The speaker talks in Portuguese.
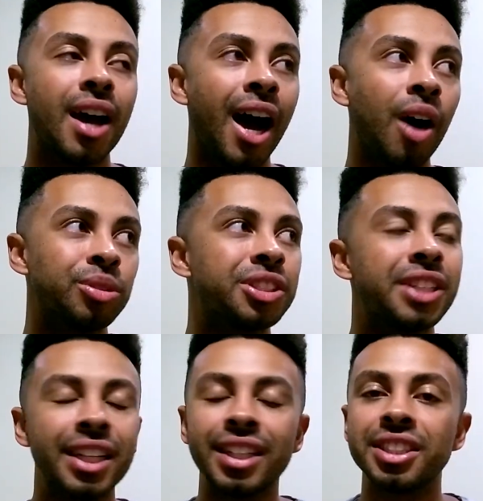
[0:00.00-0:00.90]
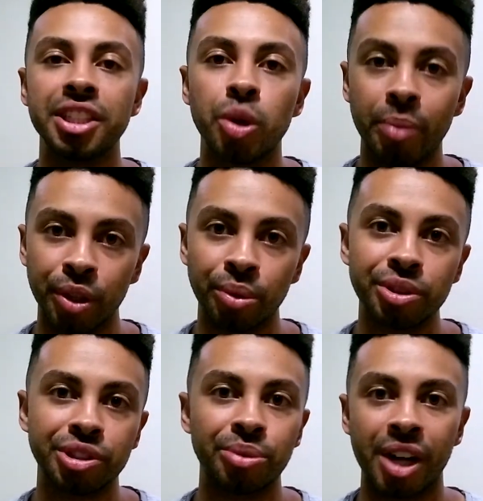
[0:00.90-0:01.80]
aos 35
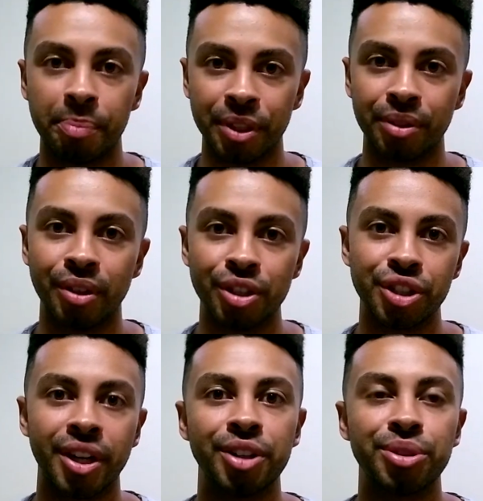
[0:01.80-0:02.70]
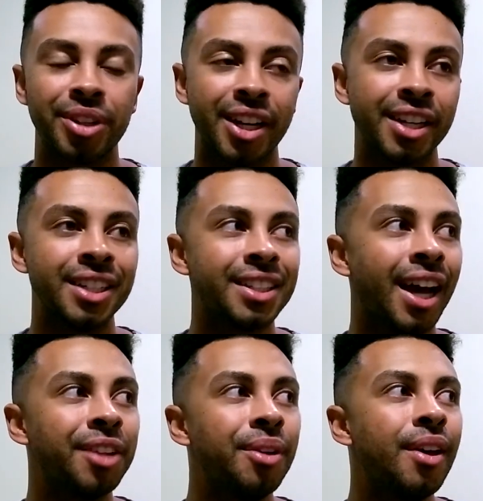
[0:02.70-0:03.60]
minutos do capítulo original de Cordel
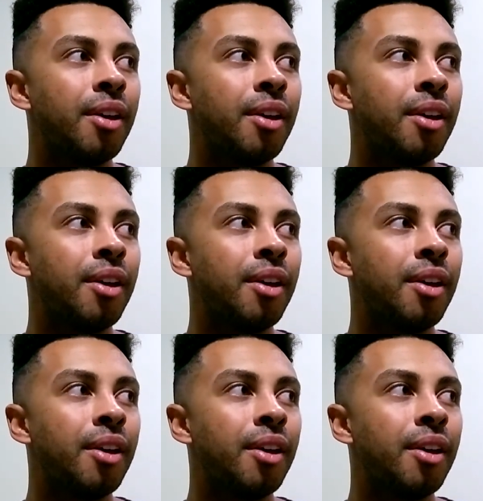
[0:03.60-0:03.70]
Encantado,